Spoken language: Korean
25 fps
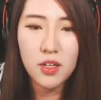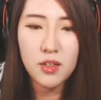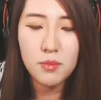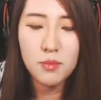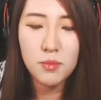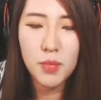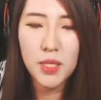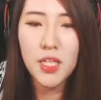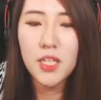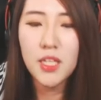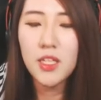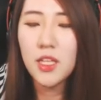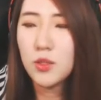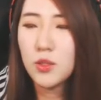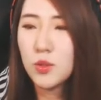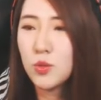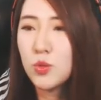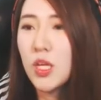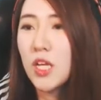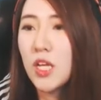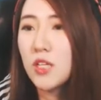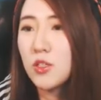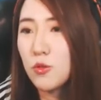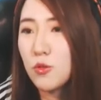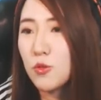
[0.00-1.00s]
바나나 두
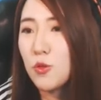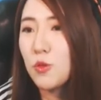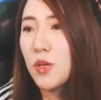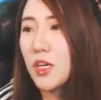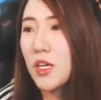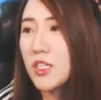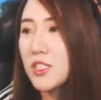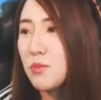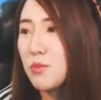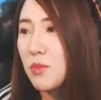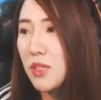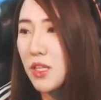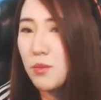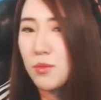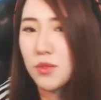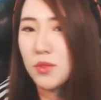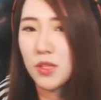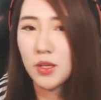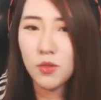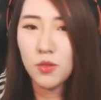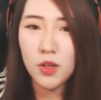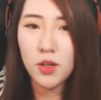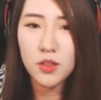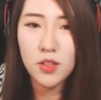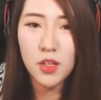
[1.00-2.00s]
개 정도까지만 하면 될
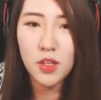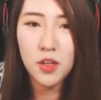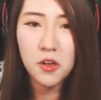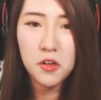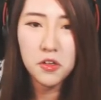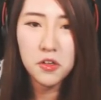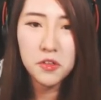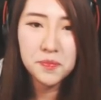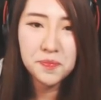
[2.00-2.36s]
것 같아요